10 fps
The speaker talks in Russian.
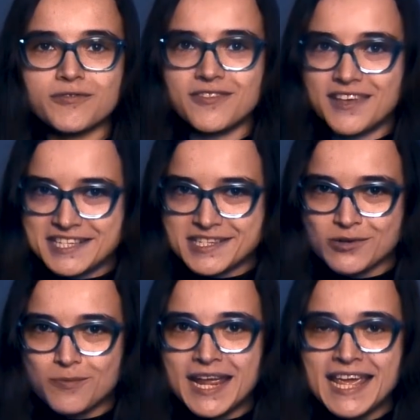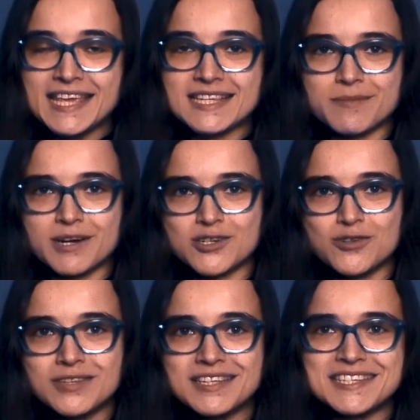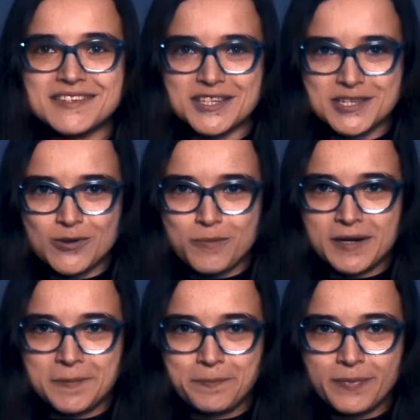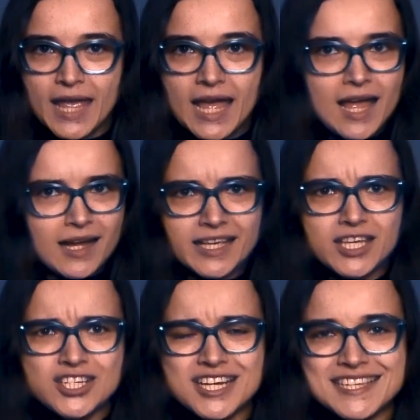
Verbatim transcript: в 200 рублей изображен Севастополь. Какие же